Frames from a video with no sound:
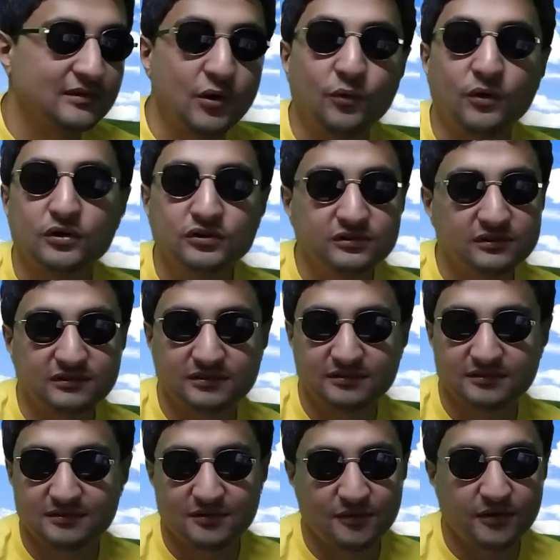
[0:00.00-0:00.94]
هو
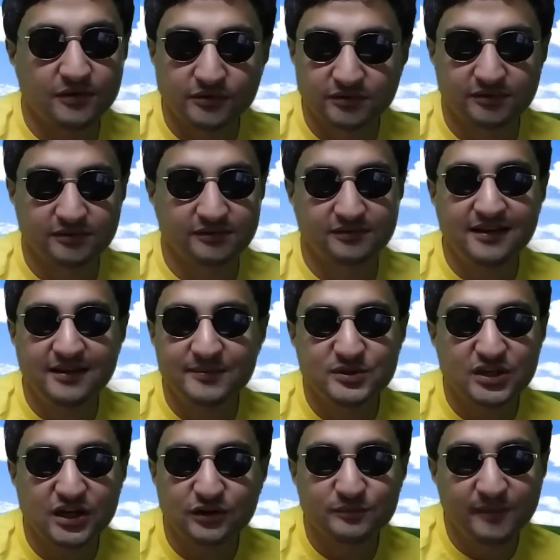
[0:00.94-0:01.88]
رز هو رز ليه
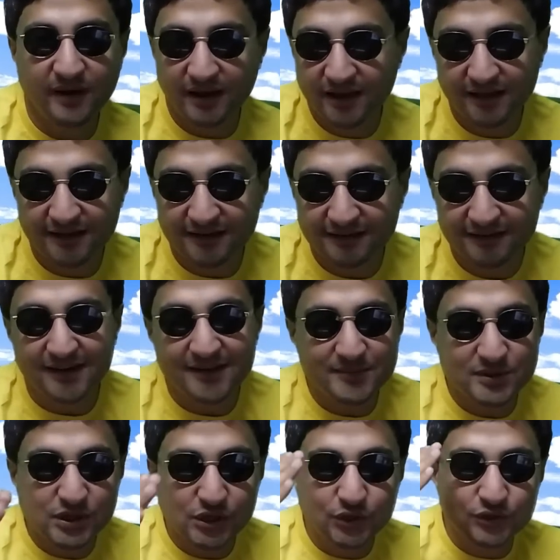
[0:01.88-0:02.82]
مش هاكله بمعلقه ليه
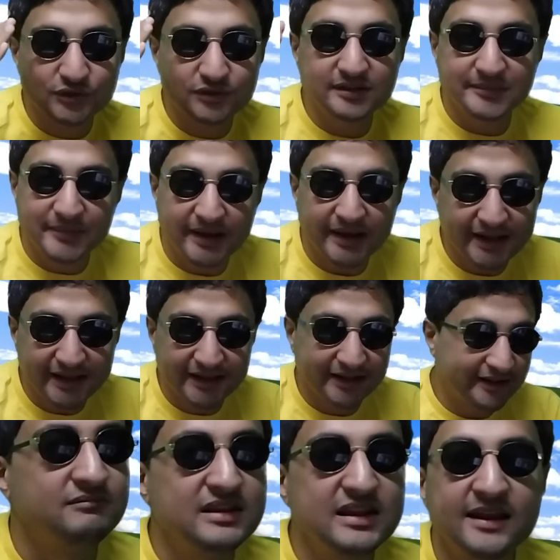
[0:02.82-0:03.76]
مش هاكل رز
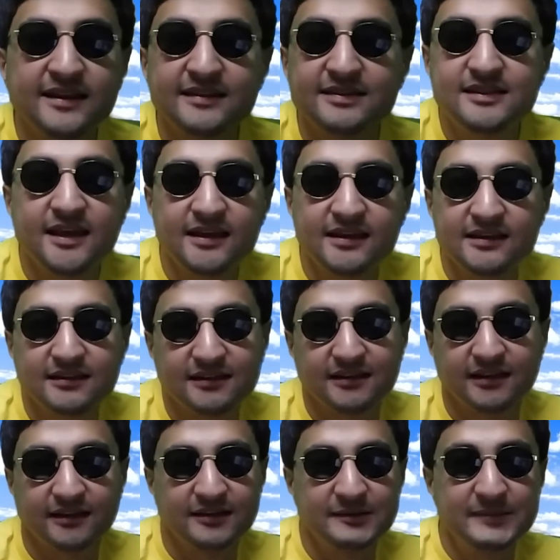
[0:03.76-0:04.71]
بمعلقه مين هيتضايق
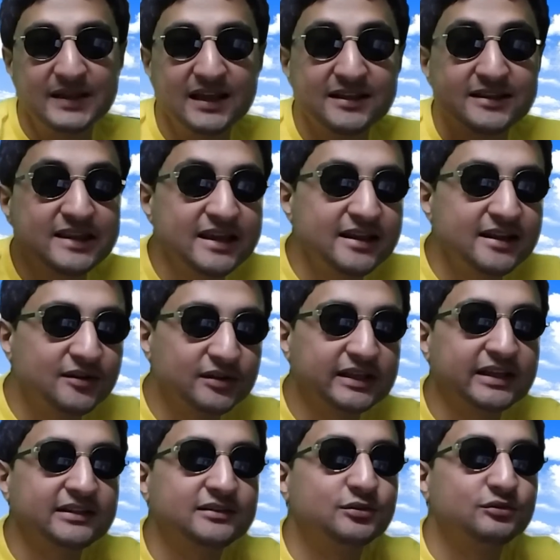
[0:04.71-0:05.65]
يعني مين هيتضايق لو انا
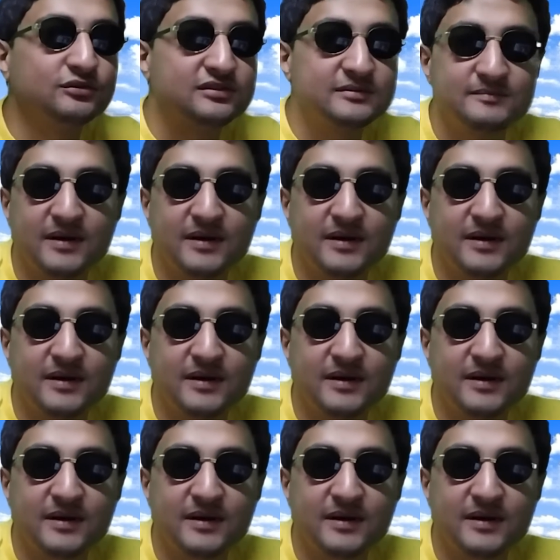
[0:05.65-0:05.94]
اكلت رز